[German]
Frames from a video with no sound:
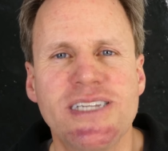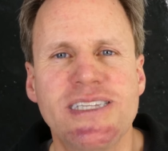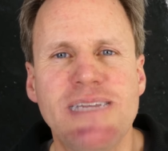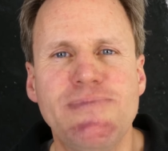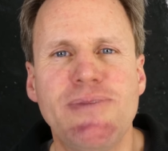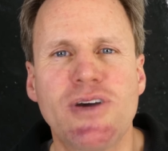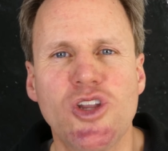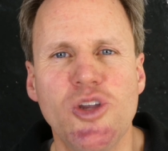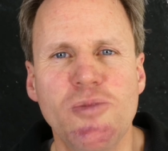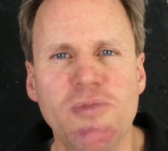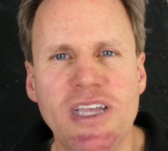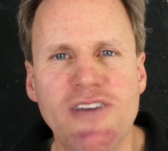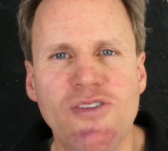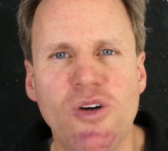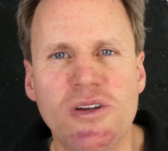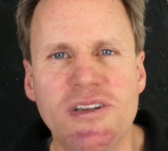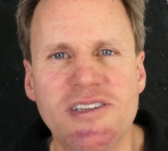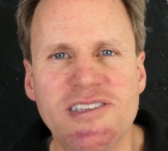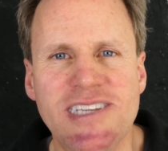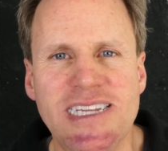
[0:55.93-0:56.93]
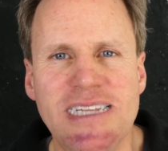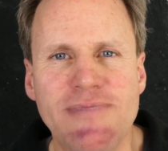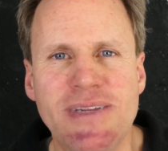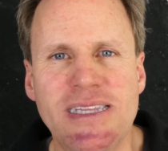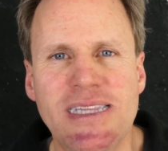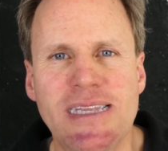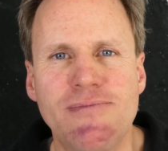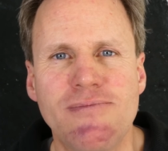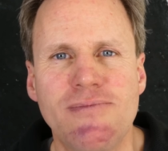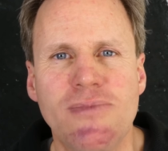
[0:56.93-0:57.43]
die berühmt geworden sind
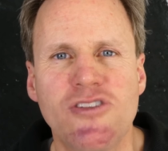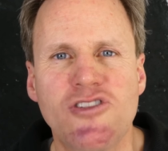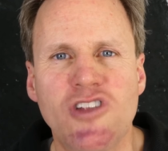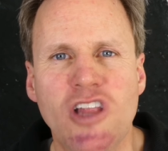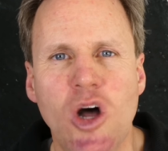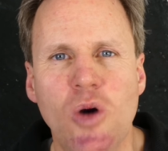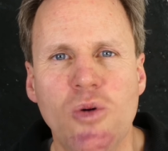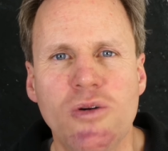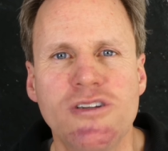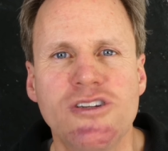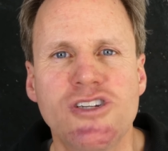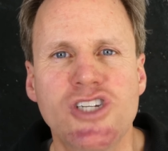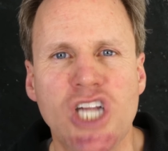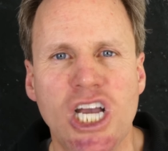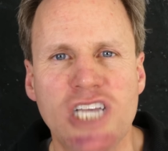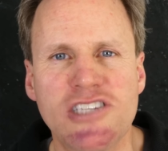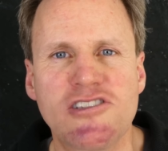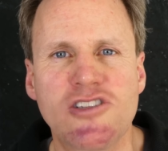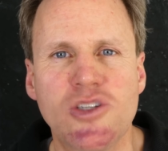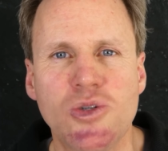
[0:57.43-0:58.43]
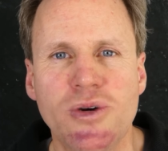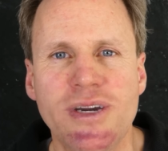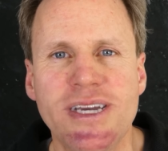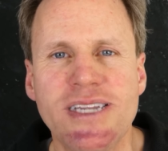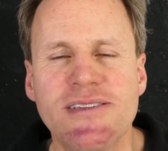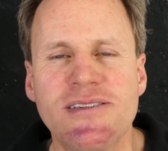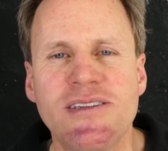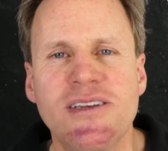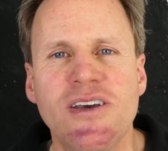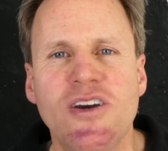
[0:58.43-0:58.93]
mit dem Slogan Just Do
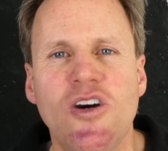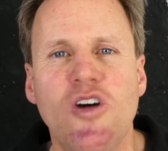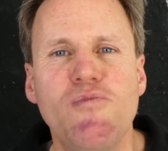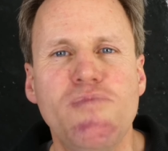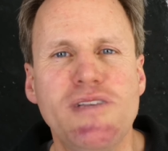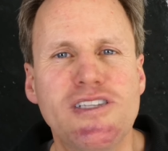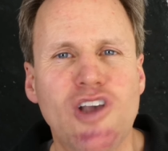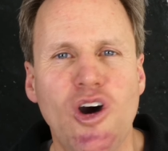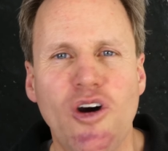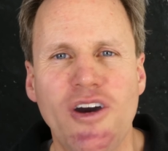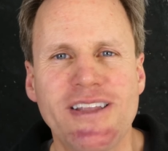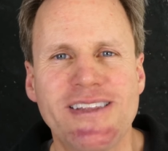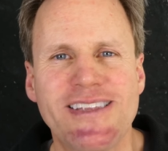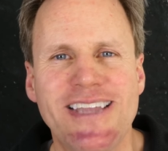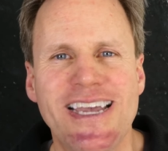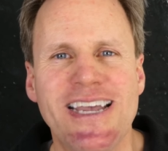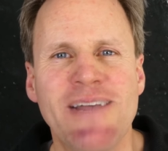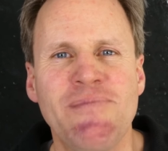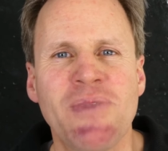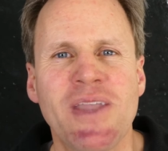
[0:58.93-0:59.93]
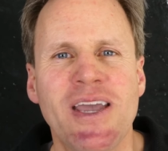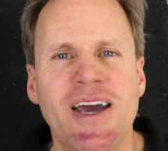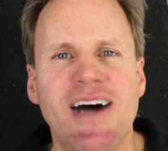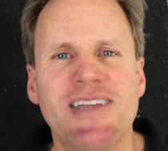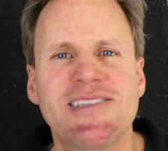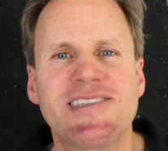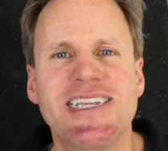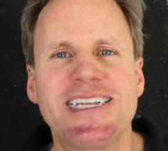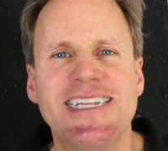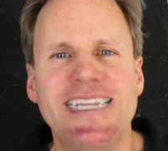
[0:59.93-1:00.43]
It und bis heute
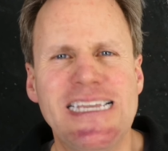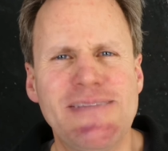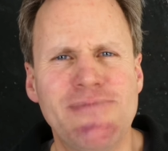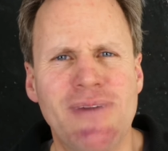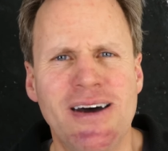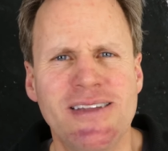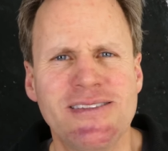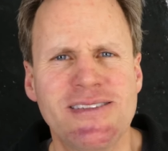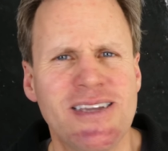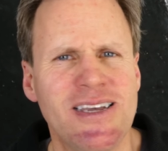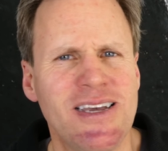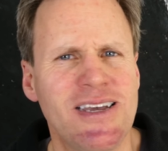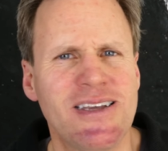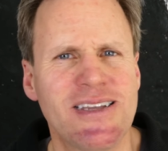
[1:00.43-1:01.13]
hat sich niemand